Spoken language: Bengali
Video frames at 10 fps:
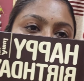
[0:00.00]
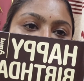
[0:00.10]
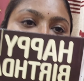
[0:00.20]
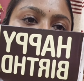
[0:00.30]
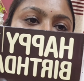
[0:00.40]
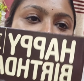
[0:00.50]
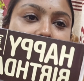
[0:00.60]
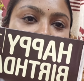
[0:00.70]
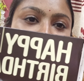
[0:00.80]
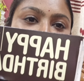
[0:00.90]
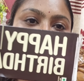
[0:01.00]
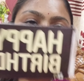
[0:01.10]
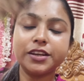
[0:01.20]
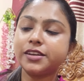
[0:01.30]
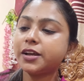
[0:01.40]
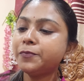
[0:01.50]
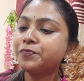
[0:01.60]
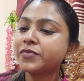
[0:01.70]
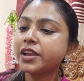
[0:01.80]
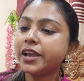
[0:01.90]
আমুলের এই চকলেটটা
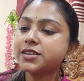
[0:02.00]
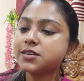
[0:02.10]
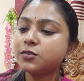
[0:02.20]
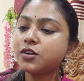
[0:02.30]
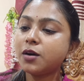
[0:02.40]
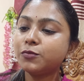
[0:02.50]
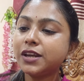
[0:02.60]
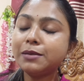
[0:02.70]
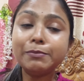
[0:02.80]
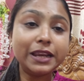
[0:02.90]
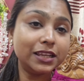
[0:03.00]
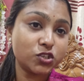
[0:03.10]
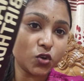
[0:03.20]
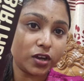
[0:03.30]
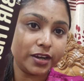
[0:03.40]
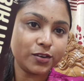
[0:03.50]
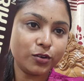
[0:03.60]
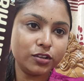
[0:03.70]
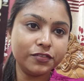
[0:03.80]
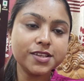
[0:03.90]
এটা হলো আমুলের মিল্ক চকলেট
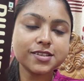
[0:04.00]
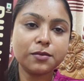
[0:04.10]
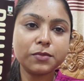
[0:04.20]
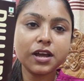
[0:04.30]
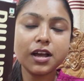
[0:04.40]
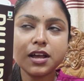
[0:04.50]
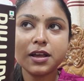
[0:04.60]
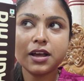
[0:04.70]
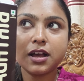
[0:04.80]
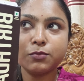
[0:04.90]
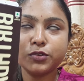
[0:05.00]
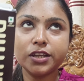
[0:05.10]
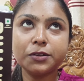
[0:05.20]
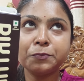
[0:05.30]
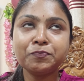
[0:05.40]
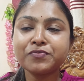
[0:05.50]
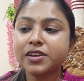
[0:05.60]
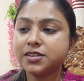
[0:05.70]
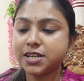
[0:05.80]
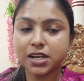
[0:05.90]
অলওয়েজ আমরা আমুলের
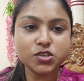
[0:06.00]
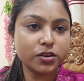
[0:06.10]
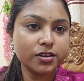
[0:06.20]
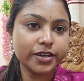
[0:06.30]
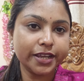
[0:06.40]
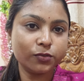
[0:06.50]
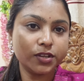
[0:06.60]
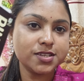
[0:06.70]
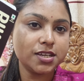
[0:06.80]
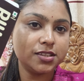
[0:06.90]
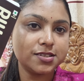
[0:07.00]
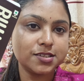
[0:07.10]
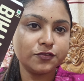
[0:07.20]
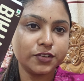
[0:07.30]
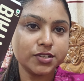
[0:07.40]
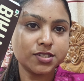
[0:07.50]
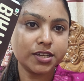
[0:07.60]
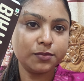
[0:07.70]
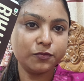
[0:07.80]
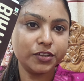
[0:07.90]
ডার্ক চকলেট ট্রাই করেছি দিস ইজ দ্য ফার্স্ট
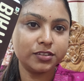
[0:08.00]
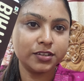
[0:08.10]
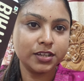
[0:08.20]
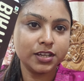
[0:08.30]
টাইম উইথ